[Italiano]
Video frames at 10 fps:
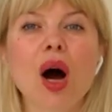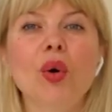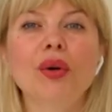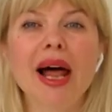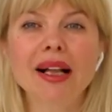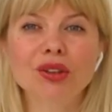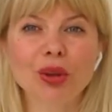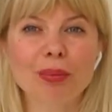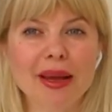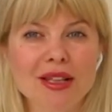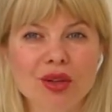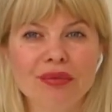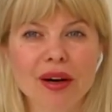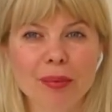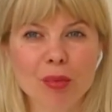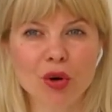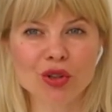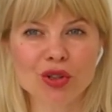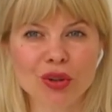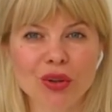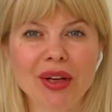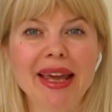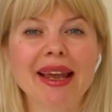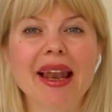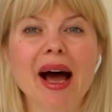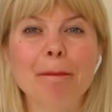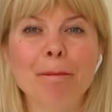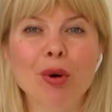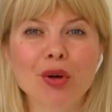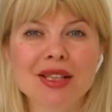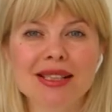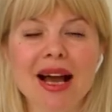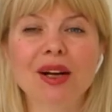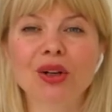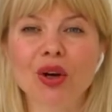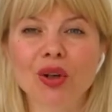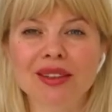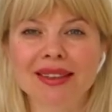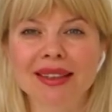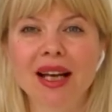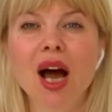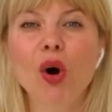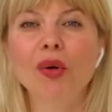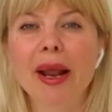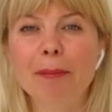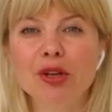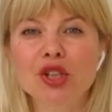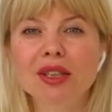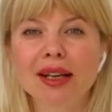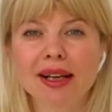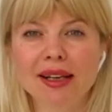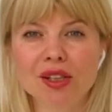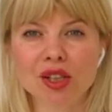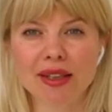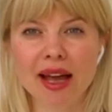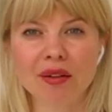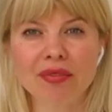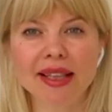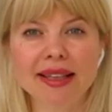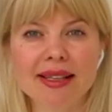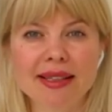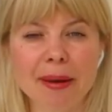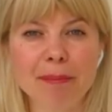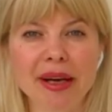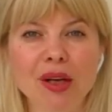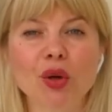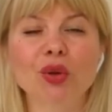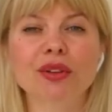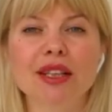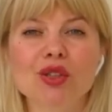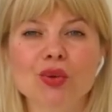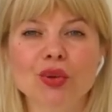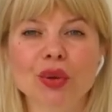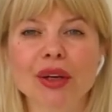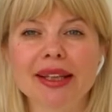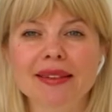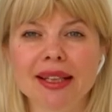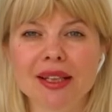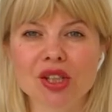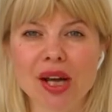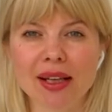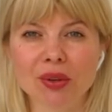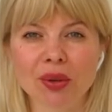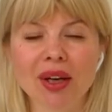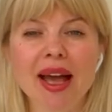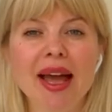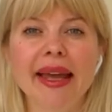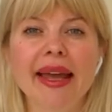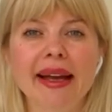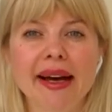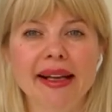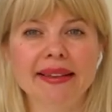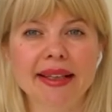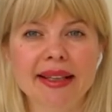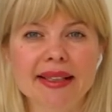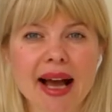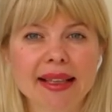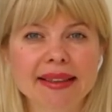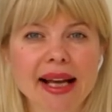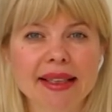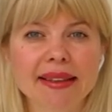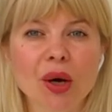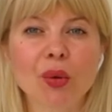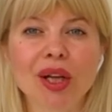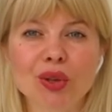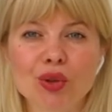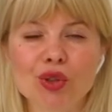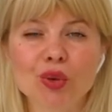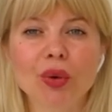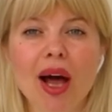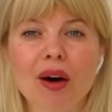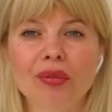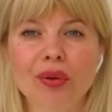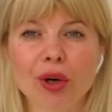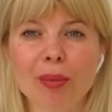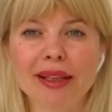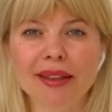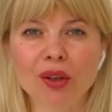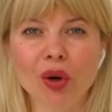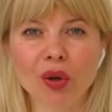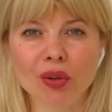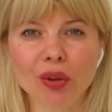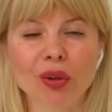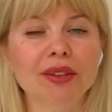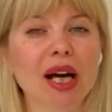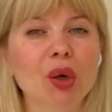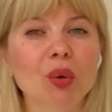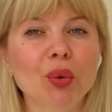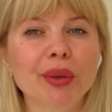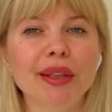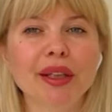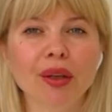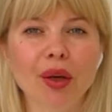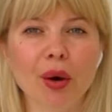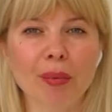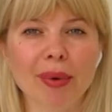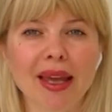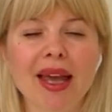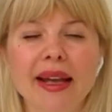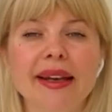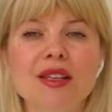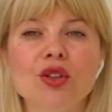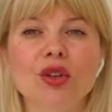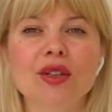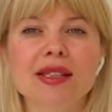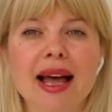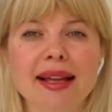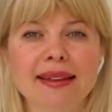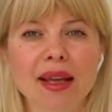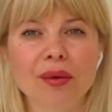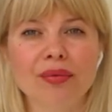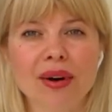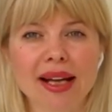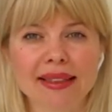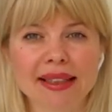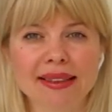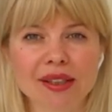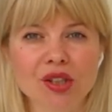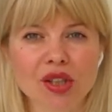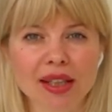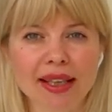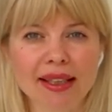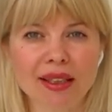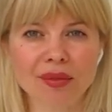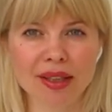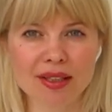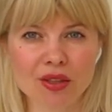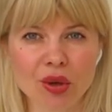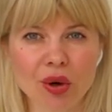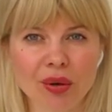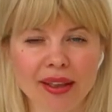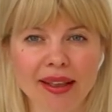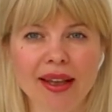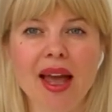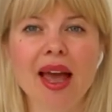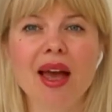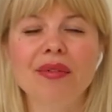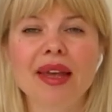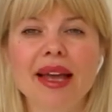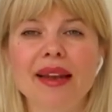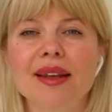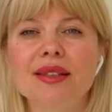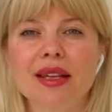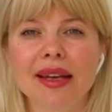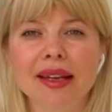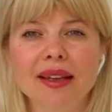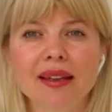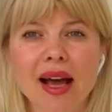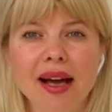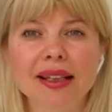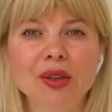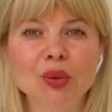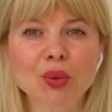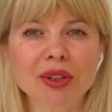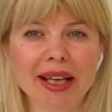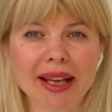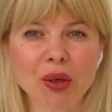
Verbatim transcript: Un altro pezzo famoso è la borsa Knot, una pochette rigida fatta sempre con un tessuto intrecciato e caratterizzata da una chiusura a forma di nodo, da cui il nome. Ne sono state fatte decine di versioni e viene inserita in tutte le